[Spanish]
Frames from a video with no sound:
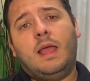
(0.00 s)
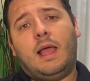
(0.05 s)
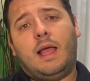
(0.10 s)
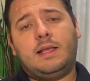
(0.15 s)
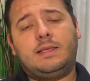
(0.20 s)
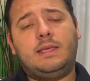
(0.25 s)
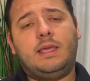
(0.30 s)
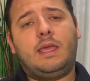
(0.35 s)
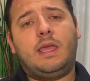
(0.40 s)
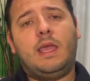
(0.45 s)

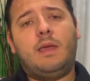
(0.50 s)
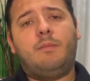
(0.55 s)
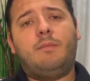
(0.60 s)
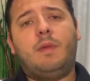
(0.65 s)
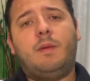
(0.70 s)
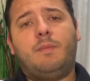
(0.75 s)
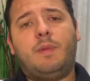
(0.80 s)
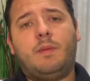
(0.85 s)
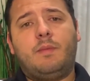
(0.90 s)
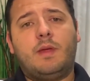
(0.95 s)
Así que
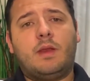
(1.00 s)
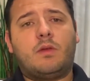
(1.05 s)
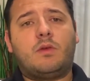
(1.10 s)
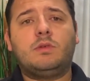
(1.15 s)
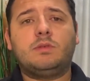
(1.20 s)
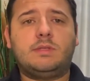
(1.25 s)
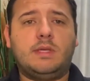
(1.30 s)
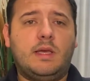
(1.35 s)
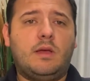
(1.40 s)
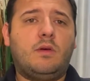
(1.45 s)
mi primer
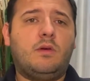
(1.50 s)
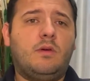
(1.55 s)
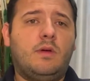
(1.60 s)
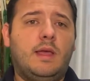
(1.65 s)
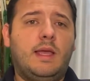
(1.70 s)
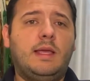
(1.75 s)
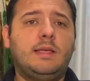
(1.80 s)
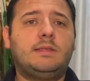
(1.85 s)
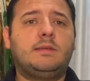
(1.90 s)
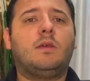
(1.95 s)
consejo
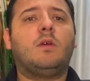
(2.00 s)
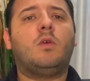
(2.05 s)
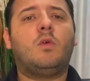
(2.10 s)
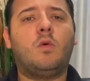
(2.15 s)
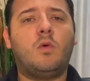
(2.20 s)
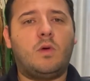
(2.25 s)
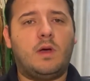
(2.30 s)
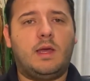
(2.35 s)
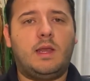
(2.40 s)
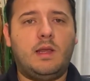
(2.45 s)
es
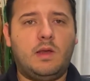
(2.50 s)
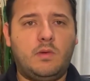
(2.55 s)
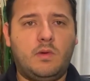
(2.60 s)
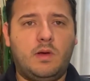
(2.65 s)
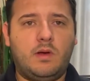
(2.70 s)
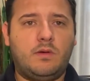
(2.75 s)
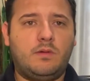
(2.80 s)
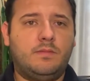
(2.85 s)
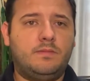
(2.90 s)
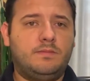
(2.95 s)
jugar el
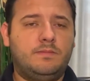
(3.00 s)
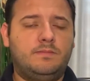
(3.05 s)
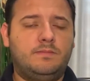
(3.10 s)
juego.